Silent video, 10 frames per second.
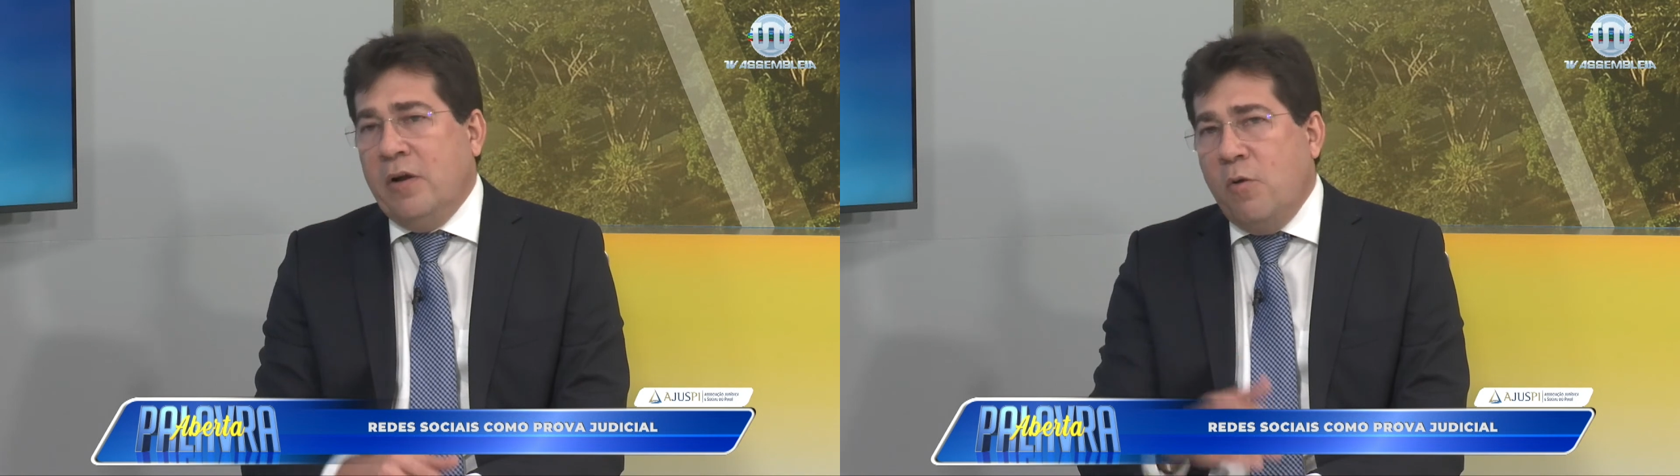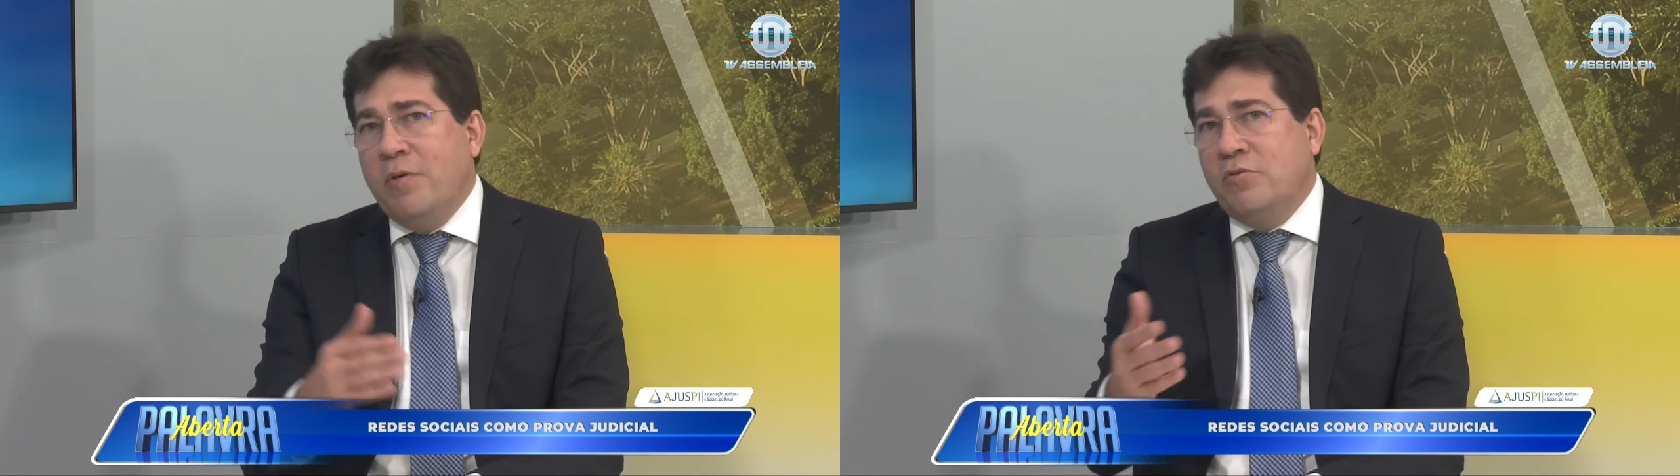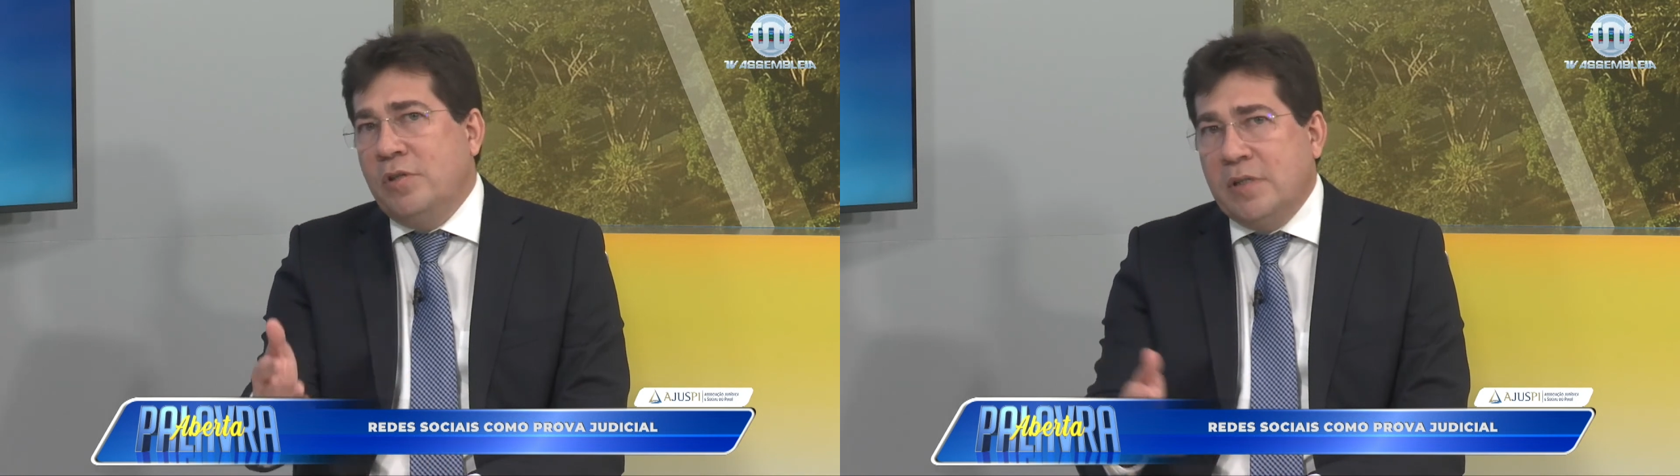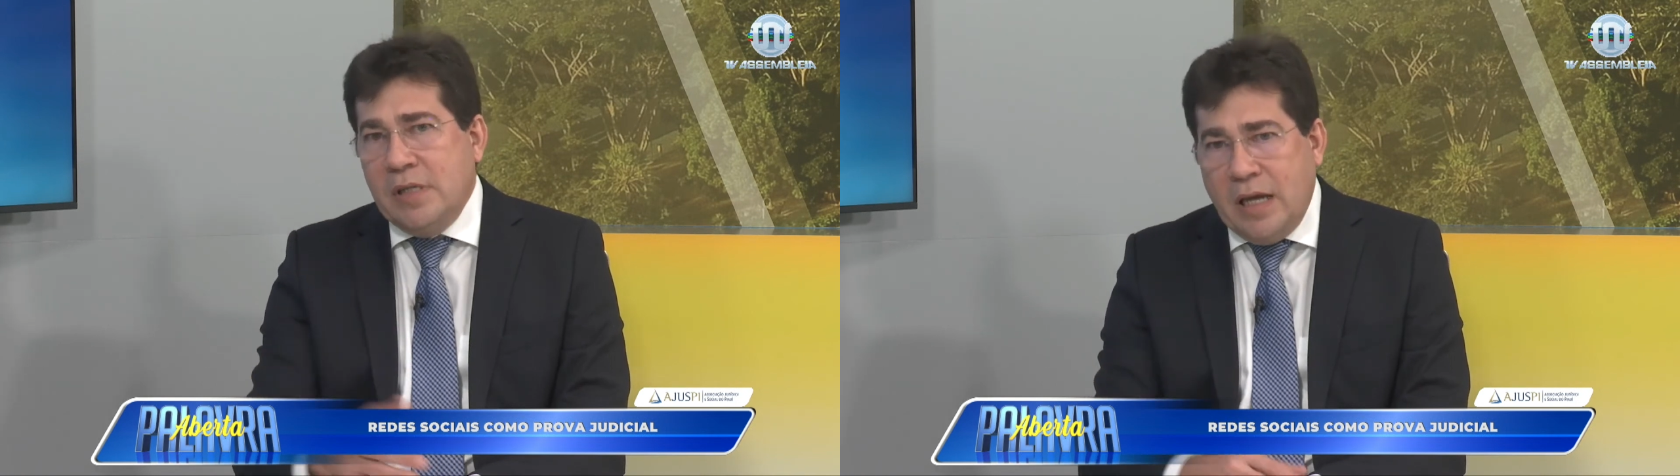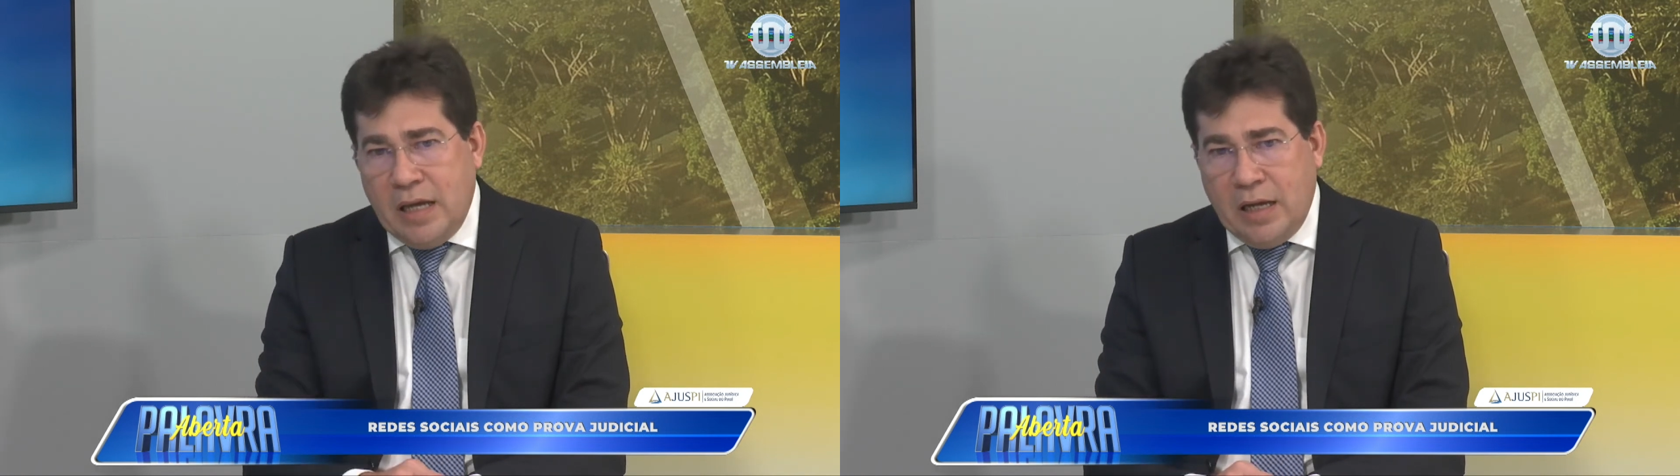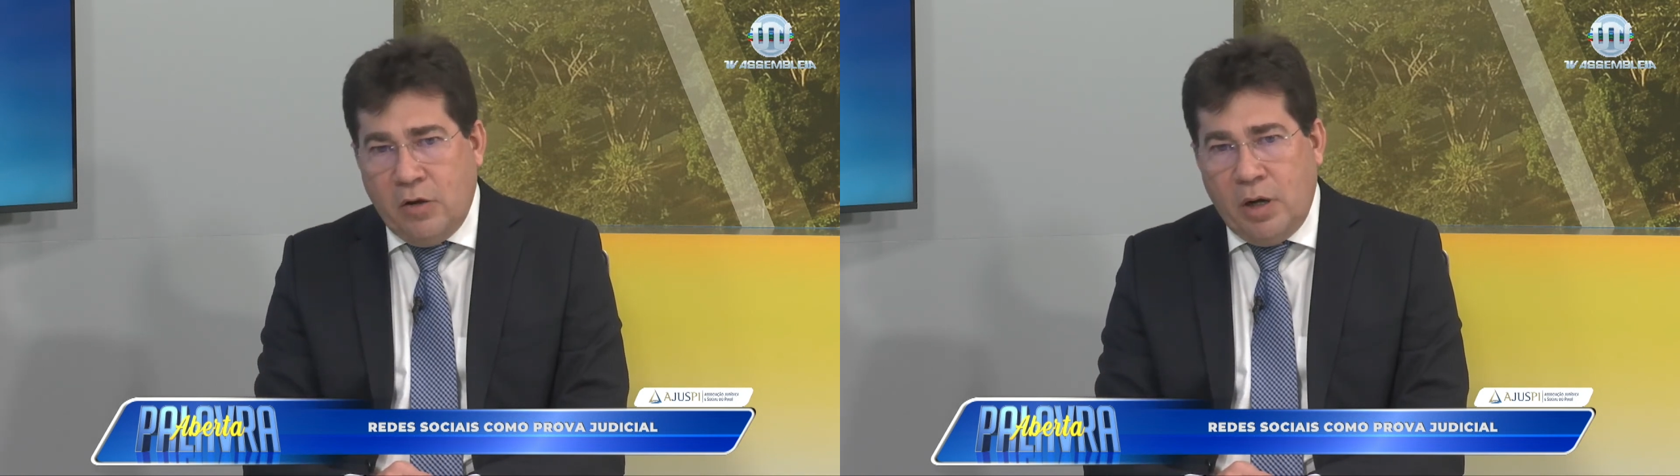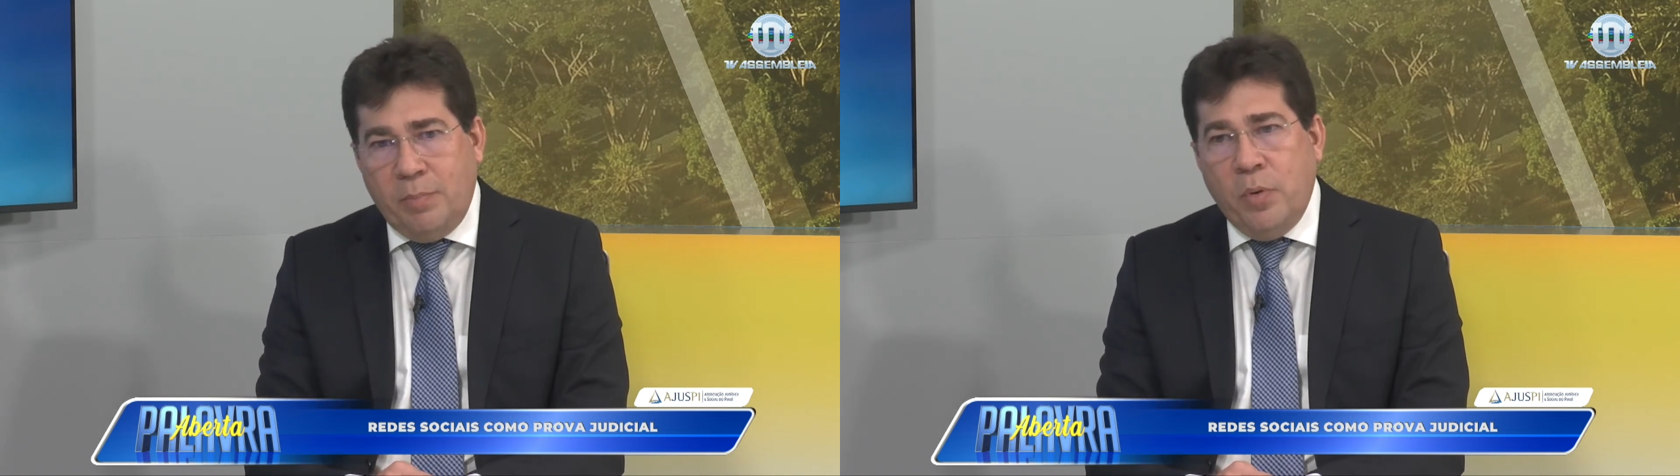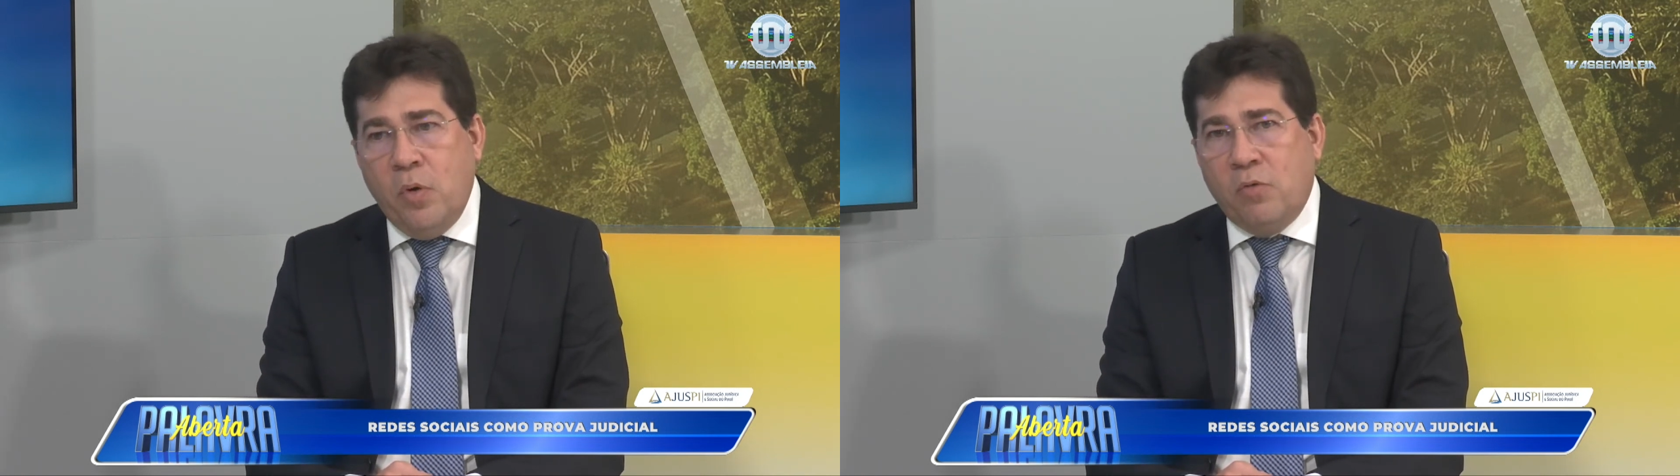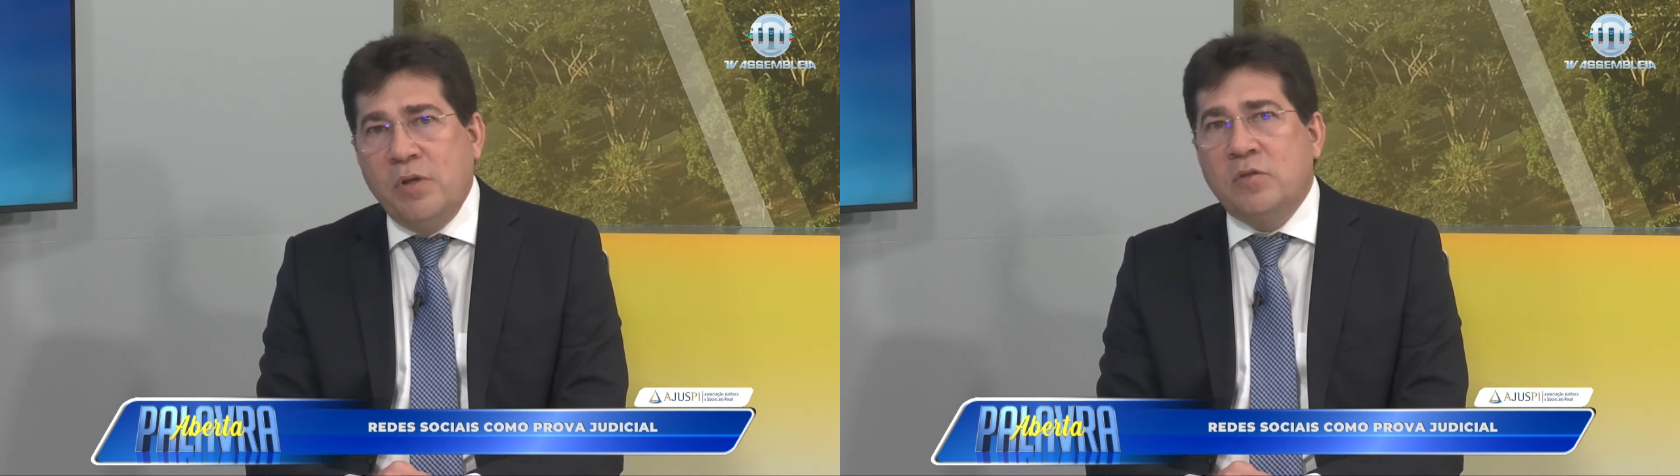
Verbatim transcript: como eu disse agora há pouco,